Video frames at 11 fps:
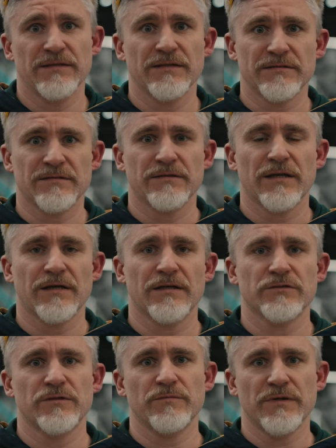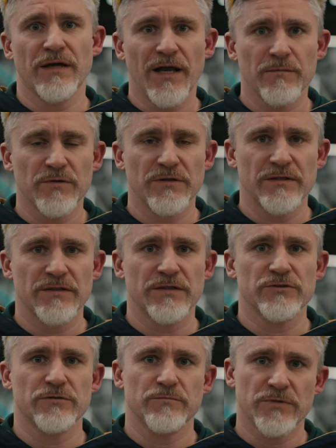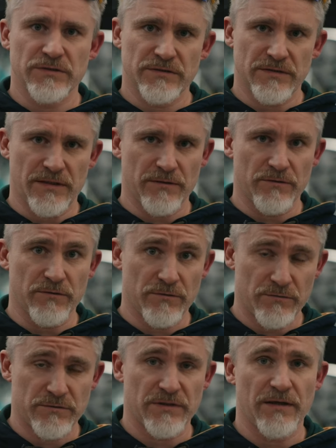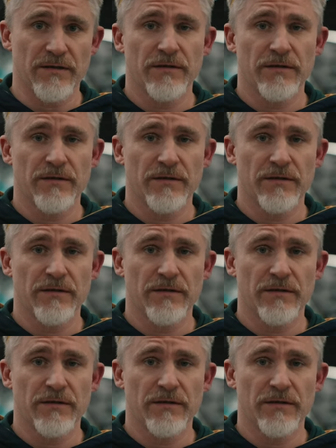jest taka, żeby albo na deszcz mieć starego gruza,